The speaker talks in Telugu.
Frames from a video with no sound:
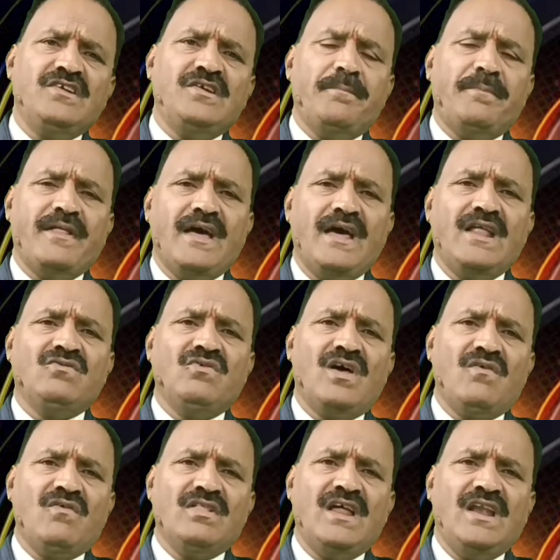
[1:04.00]
దశ ప్రధాన
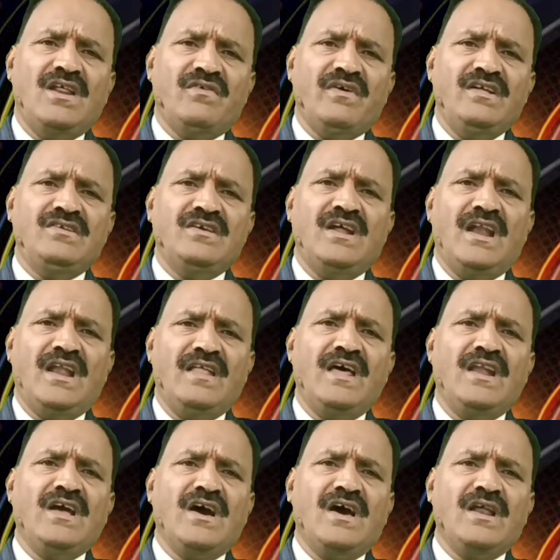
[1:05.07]
ద్వారం వద్ద నిర్వహించిన
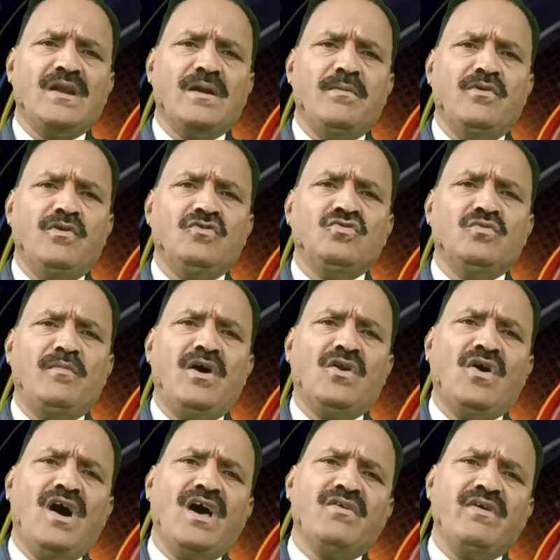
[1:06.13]
అన్నదాన కార్యక్రమంలో
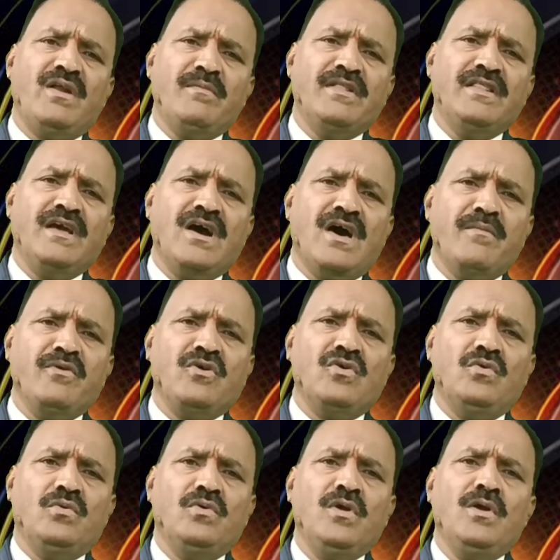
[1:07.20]
సుమారు ఆరు వేల మంది
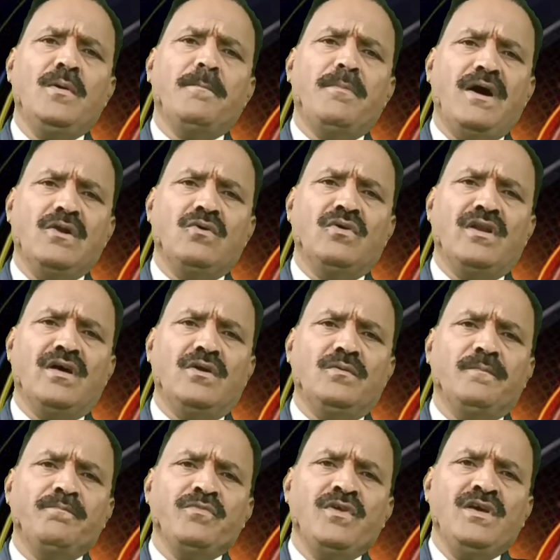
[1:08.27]
కార్మికులు
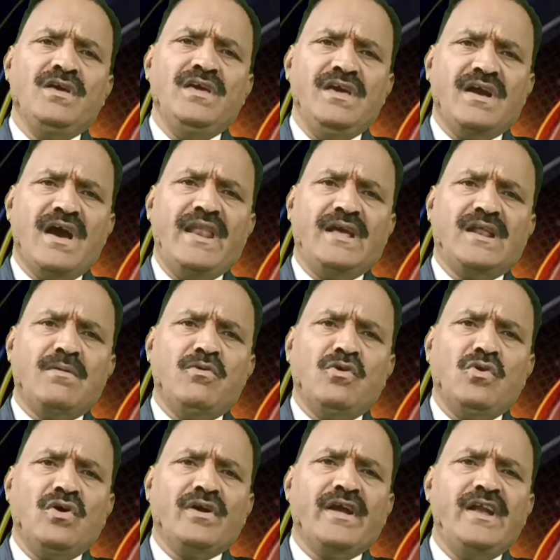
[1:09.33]
పాల్గొన్నారు ఈ
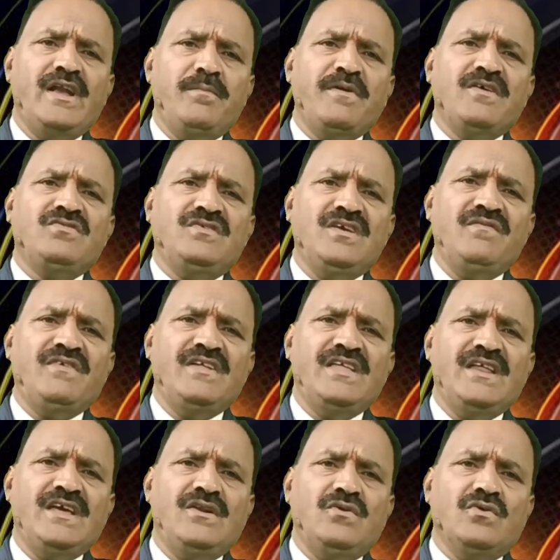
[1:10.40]
కార్యక్రమంలో కేటీపీఎస్ చీఫ్
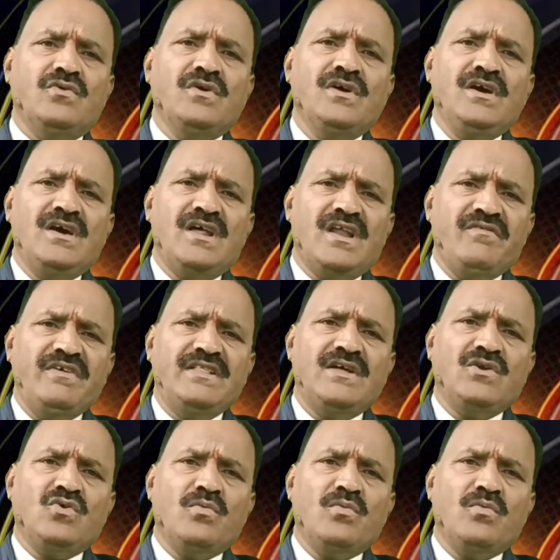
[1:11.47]
ఇంజనీర్లు రవీందర్